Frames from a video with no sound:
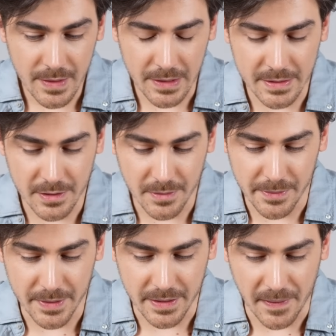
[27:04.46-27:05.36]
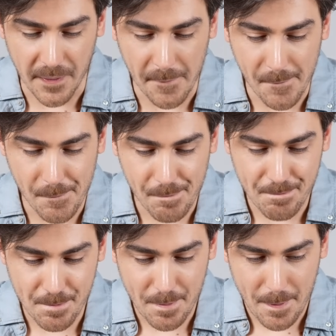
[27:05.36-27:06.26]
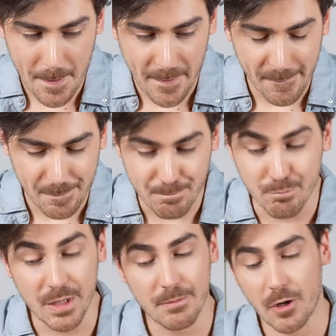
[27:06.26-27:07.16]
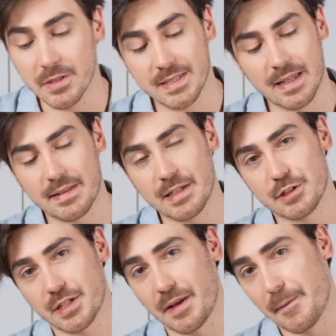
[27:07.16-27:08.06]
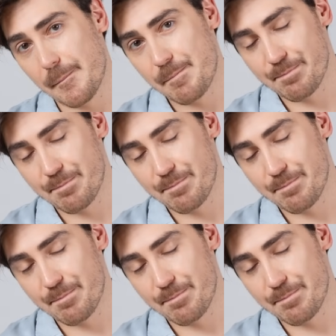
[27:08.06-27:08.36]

To jest dobre pytanie. Bym ostatecznie